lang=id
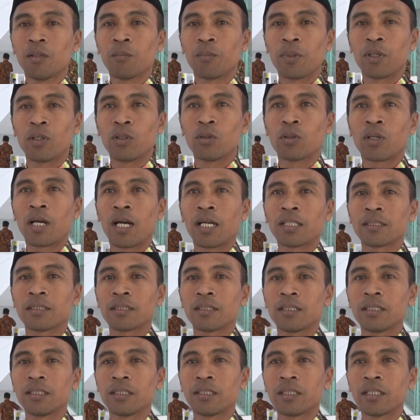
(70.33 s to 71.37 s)

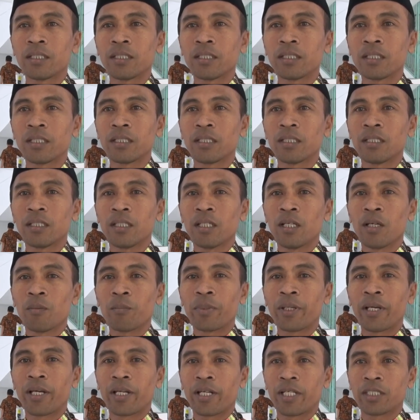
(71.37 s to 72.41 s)
berlokasi di
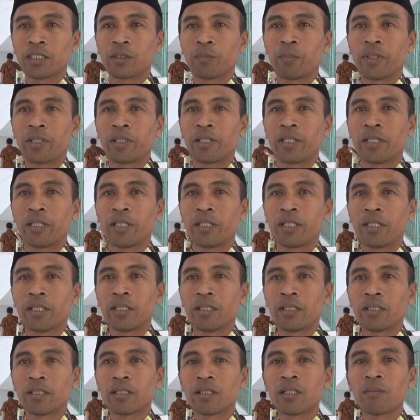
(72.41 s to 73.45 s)
PRSBG
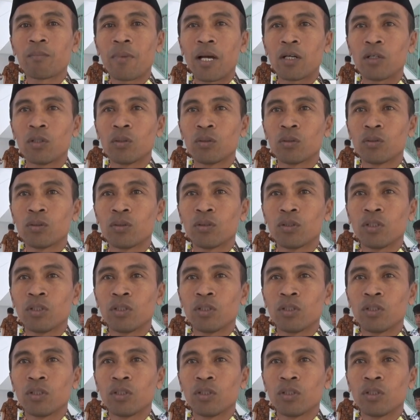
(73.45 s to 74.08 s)
Temanggung.